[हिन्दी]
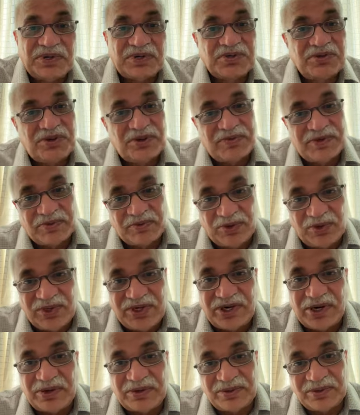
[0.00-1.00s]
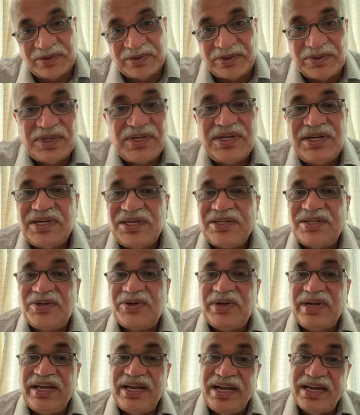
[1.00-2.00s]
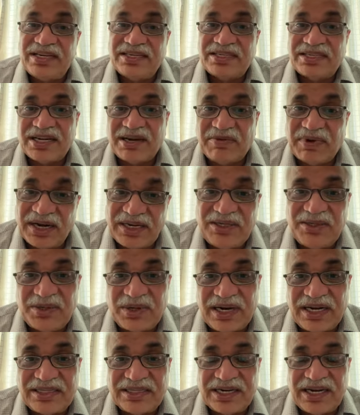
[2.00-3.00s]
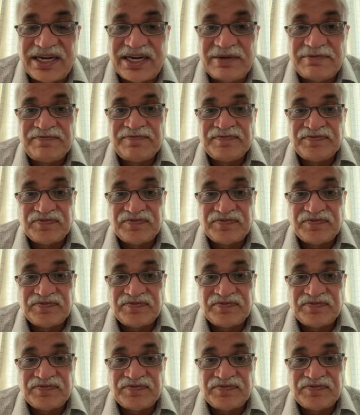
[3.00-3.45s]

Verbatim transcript: कर दो और फिर भूल जाओ उनको तो एक समान जो रहता है